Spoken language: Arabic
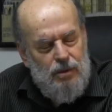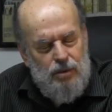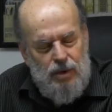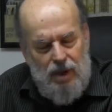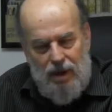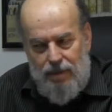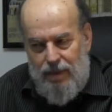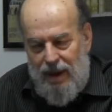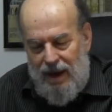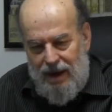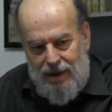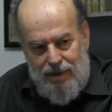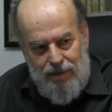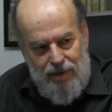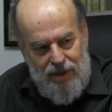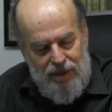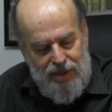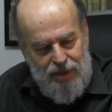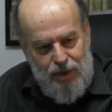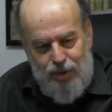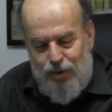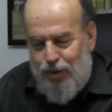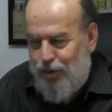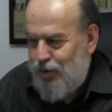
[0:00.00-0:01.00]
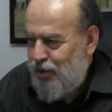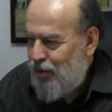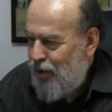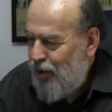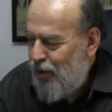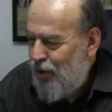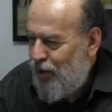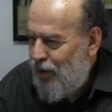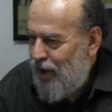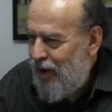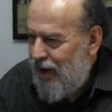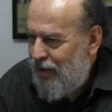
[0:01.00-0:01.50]
دير بالك ما تظنوش
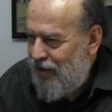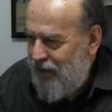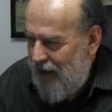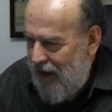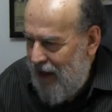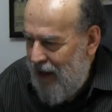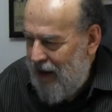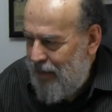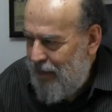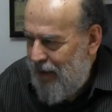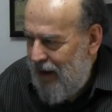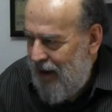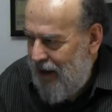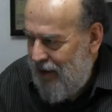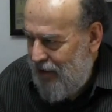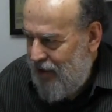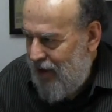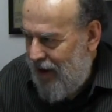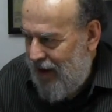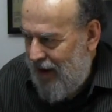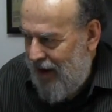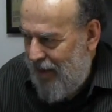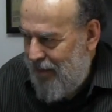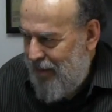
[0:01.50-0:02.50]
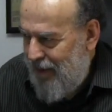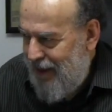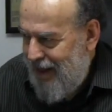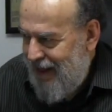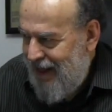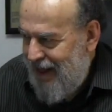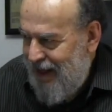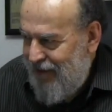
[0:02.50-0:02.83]
انه في الغرب اللي جرب